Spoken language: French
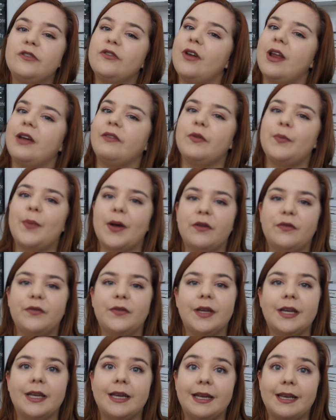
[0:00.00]
je l'avais pas
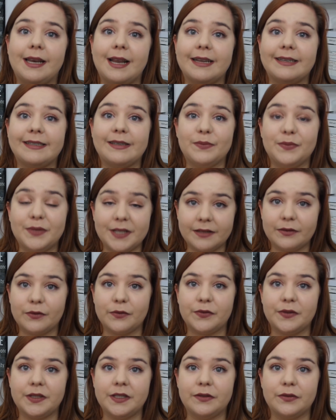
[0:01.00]
fait et là j'ai bien
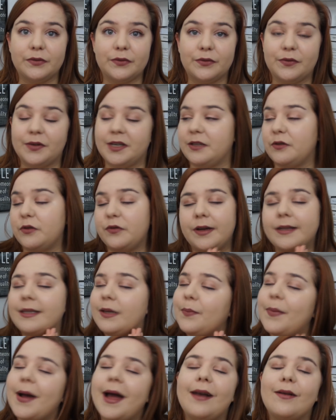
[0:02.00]
envie de, voilà, de faire
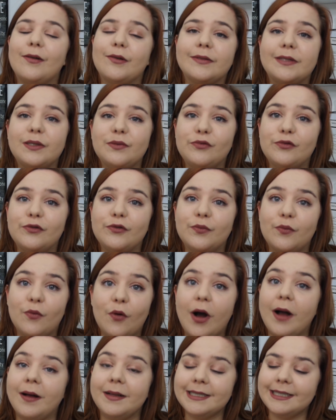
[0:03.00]
des pales en début de
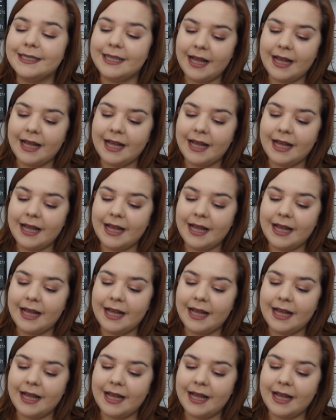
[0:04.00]
mois.